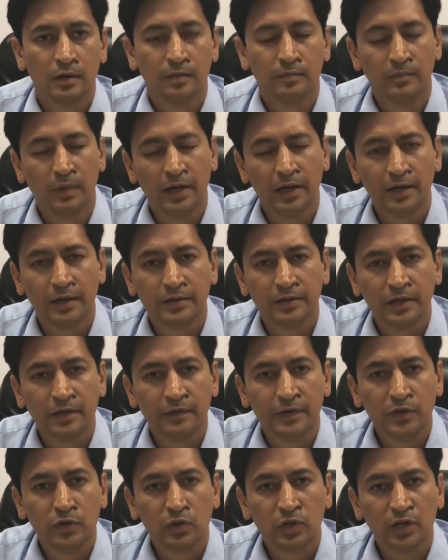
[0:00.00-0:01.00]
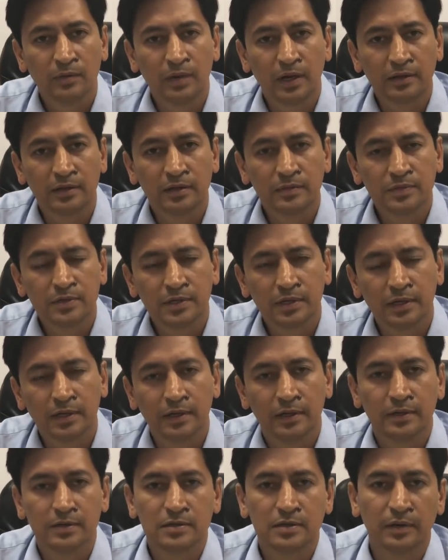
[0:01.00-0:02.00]
मैं ये वीडियो के माध्यम से
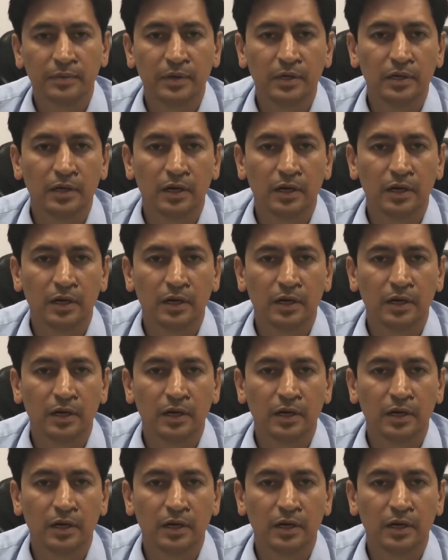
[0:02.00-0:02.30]
सभी